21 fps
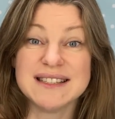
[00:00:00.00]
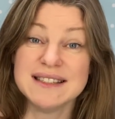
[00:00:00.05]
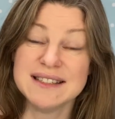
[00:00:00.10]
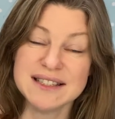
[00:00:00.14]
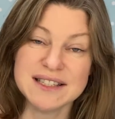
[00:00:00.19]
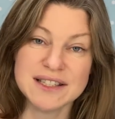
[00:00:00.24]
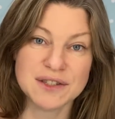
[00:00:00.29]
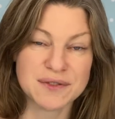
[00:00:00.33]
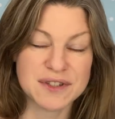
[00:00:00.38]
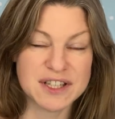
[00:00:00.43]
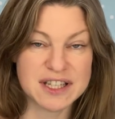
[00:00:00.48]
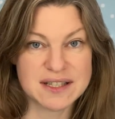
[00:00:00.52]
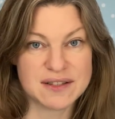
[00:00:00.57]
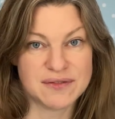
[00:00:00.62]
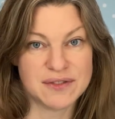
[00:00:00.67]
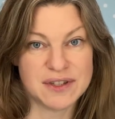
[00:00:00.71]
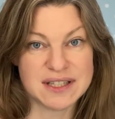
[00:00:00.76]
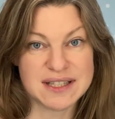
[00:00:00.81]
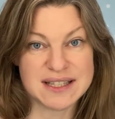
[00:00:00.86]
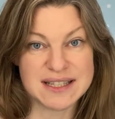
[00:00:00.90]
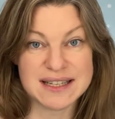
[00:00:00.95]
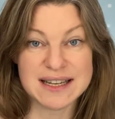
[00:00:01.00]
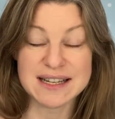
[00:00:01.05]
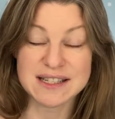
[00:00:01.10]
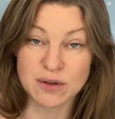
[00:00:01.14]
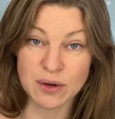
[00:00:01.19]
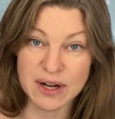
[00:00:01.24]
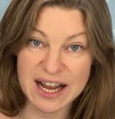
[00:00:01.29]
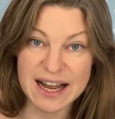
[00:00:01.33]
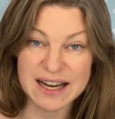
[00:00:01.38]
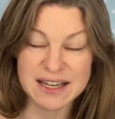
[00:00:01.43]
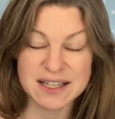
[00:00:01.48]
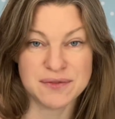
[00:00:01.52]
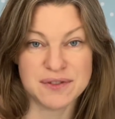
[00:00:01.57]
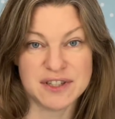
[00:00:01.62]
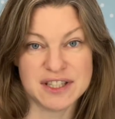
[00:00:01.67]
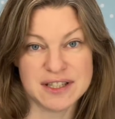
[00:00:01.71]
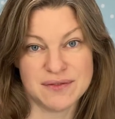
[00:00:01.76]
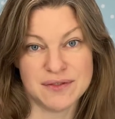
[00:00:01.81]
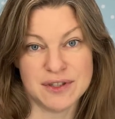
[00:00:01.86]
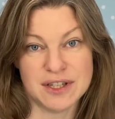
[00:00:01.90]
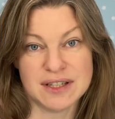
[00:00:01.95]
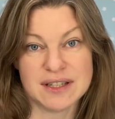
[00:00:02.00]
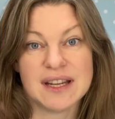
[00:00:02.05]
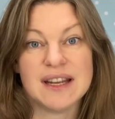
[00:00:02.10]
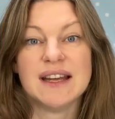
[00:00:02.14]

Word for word: nicht verzwirnt sind, also gar nicht verzwirnt.